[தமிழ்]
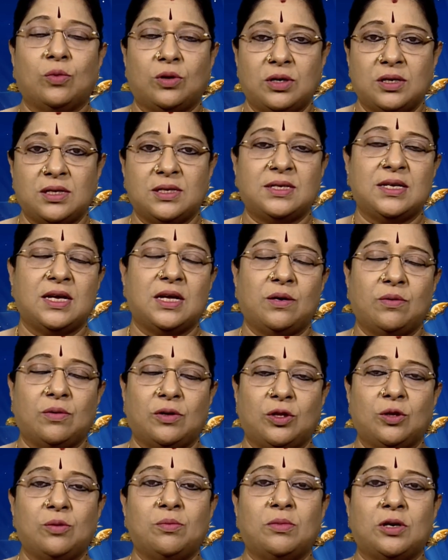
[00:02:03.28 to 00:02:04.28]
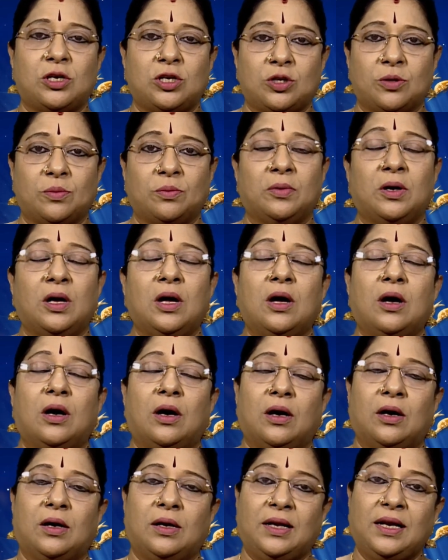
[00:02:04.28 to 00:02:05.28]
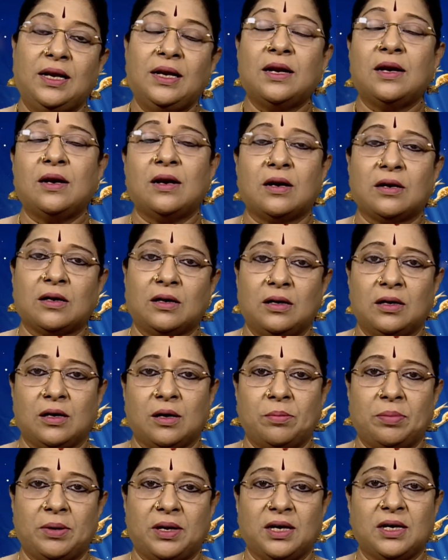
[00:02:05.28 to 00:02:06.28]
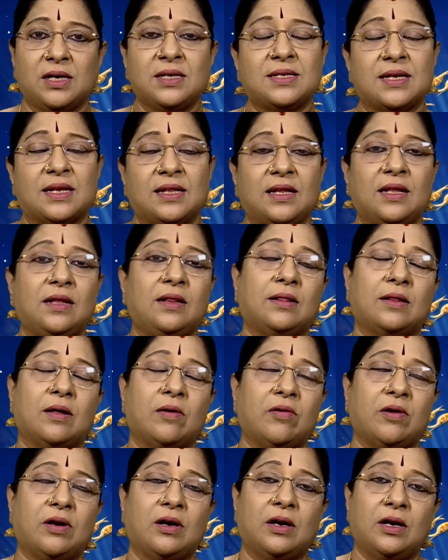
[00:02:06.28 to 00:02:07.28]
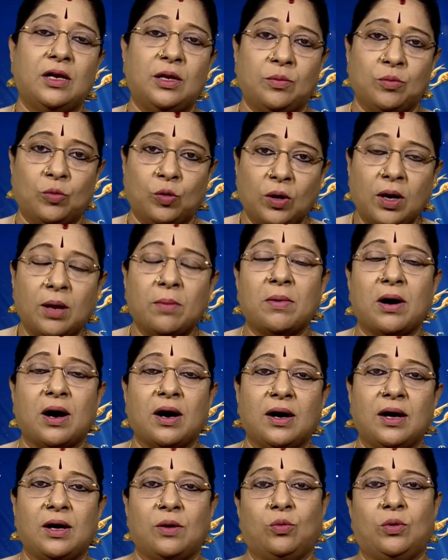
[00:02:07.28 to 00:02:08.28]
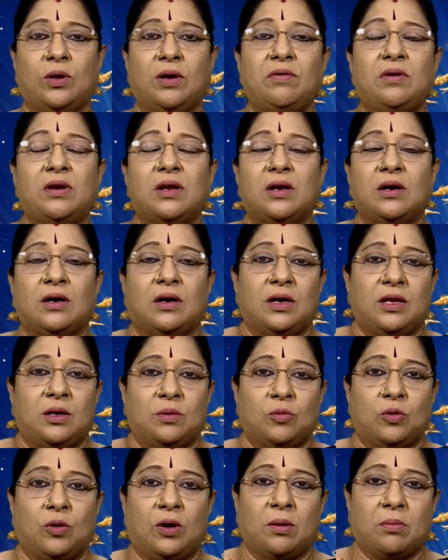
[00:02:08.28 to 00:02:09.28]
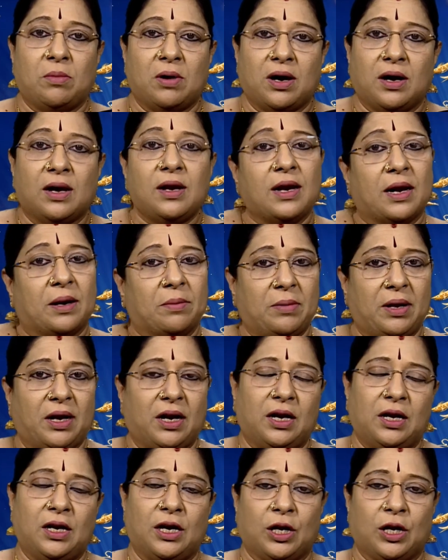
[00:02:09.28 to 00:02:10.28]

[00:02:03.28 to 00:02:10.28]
ஒன்று சேருவதும் மற்றும் நீண்ட நாட்களுக்கு பிறகு சந்தித்தவர்களின் மூலமாக உறவினர்களின் மூலமாக நன்மைகள்